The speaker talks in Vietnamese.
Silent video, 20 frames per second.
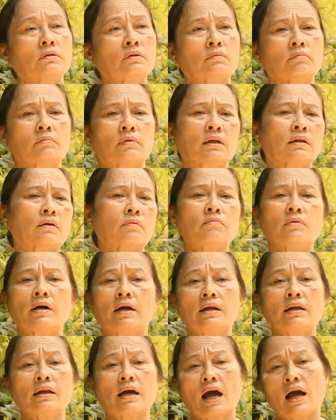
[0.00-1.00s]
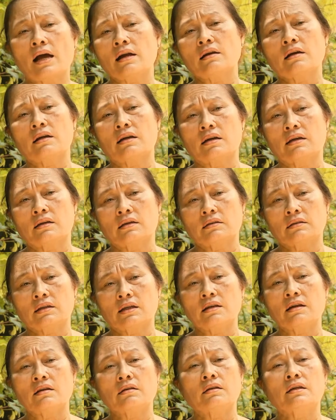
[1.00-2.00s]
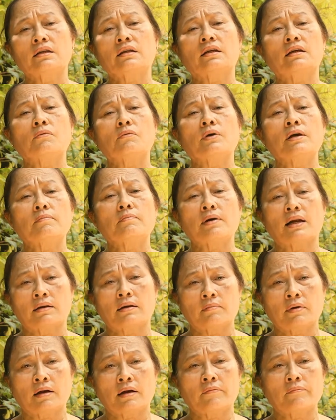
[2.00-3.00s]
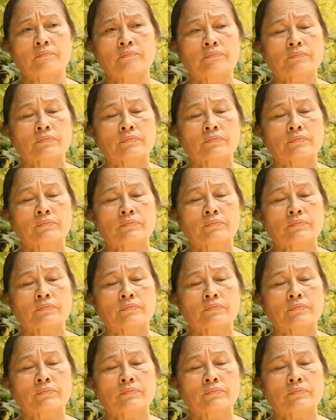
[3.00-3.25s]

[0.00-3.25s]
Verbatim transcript: mình cũng nghĩ là hắn là, là chỉ chỉ huy mình mà